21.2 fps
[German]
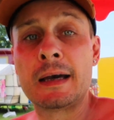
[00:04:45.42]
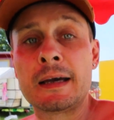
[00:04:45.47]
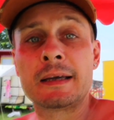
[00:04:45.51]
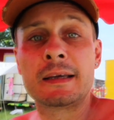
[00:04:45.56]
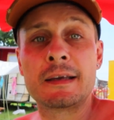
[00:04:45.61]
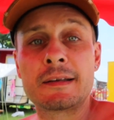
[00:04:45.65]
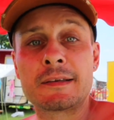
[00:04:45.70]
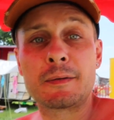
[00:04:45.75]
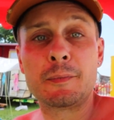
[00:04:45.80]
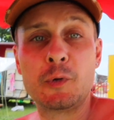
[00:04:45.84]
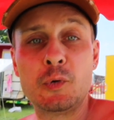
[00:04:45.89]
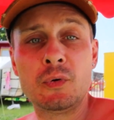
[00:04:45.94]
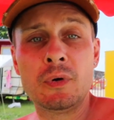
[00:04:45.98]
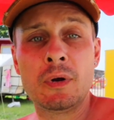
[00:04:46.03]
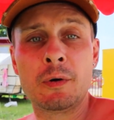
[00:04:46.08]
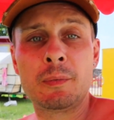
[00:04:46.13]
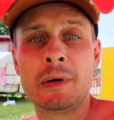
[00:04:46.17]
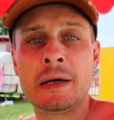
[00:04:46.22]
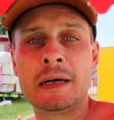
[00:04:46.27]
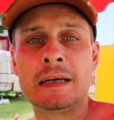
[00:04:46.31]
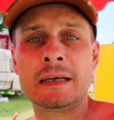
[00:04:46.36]
jetzt haben wir
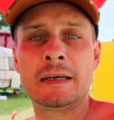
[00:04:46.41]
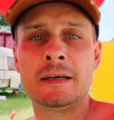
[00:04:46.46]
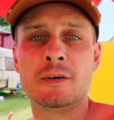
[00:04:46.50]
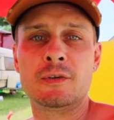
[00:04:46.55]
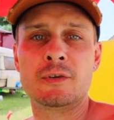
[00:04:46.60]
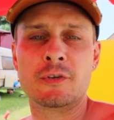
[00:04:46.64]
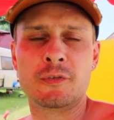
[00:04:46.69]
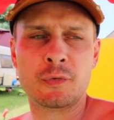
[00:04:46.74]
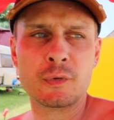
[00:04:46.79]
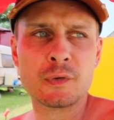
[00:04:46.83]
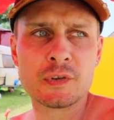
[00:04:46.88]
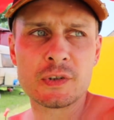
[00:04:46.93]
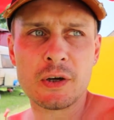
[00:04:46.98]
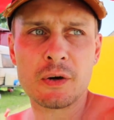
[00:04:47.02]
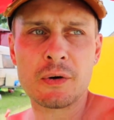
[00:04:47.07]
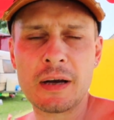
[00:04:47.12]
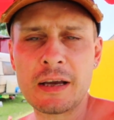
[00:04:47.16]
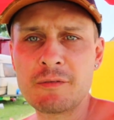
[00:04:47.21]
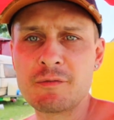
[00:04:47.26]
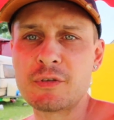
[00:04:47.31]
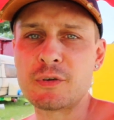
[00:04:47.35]
Urlaub und es fühlt sich
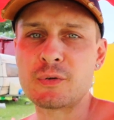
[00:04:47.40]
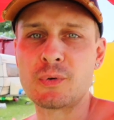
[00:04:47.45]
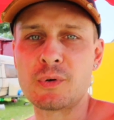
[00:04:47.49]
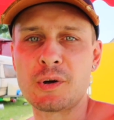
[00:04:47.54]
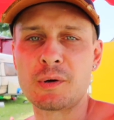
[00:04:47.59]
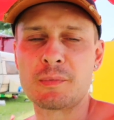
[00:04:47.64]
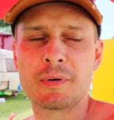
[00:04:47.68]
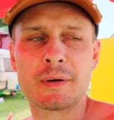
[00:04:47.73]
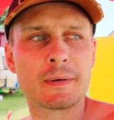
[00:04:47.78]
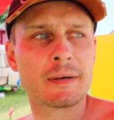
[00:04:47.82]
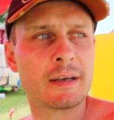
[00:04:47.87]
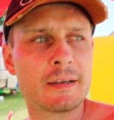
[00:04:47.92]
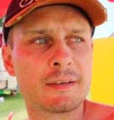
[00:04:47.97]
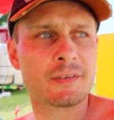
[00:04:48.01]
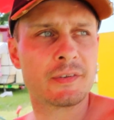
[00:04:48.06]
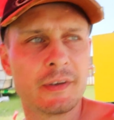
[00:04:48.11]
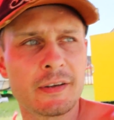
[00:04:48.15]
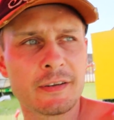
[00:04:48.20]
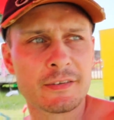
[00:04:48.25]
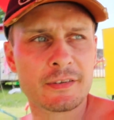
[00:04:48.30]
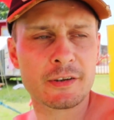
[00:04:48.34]
auch an wie Urlaub. Wir haben
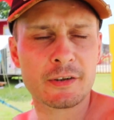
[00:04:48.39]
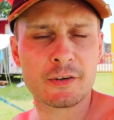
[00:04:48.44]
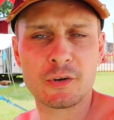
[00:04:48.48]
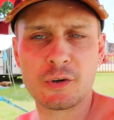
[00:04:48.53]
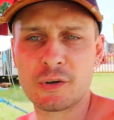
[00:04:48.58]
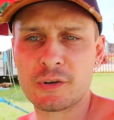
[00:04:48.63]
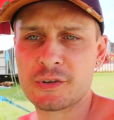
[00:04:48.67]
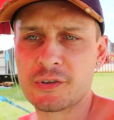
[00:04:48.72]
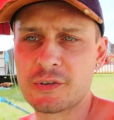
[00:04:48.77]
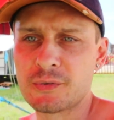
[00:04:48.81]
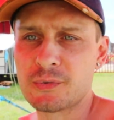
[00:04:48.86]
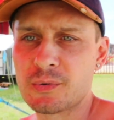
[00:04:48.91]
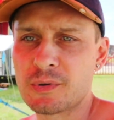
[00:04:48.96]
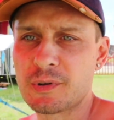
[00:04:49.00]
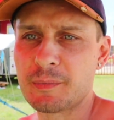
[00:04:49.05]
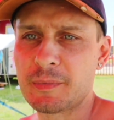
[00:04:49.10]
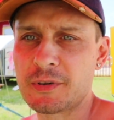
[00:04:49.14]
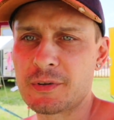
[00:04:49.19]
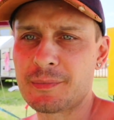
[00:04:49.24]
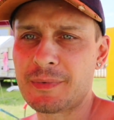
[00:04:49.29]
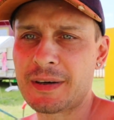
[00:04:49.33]
gerade Essen gekocht,
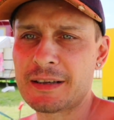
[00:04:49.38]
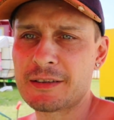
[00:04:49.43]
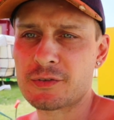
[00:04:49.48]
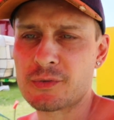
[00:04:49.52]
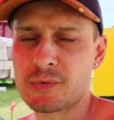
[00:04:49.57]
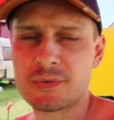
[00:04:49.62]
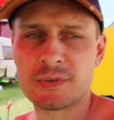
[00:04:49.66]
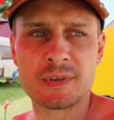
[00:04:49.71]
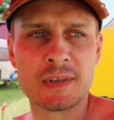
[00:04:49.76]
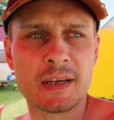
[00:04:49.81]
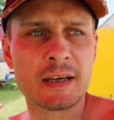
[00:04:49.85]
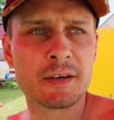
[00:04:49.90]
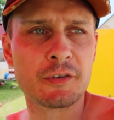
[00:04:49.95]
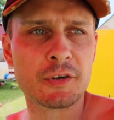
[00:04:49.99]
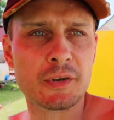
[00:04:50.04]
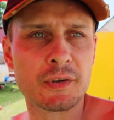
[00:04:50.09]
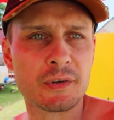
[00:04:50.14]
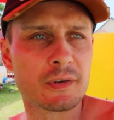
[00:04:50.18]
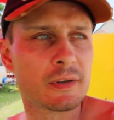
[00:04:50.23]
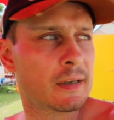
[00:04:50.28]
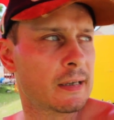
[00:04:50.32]
Nudeln mit Tomatensauce, nachher
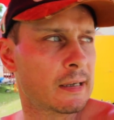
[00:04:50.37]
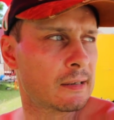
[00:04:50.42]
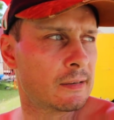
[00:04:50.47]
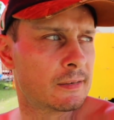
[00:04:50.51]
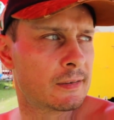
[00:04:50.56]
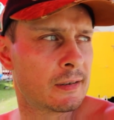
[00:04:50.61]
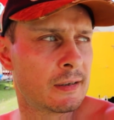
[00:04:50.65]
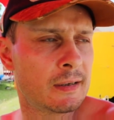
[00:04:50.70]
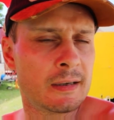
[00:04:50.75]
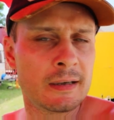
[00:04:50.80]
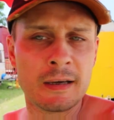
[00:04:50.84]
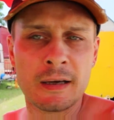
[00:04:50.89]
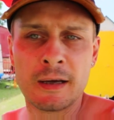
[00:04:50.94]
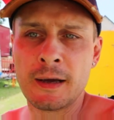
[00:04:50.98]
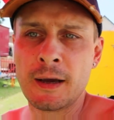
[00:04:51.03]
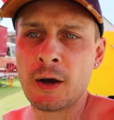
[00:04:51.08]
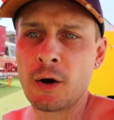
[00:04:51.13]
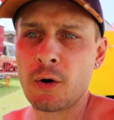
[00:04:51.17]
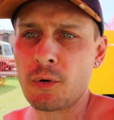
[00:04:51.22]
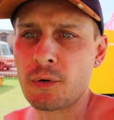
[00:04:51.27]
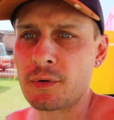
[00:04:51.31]
wird noch gegrillt
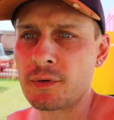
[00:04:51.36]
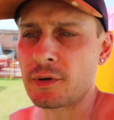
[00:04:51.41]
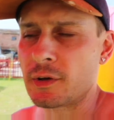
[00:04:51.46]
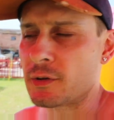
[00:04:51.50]
und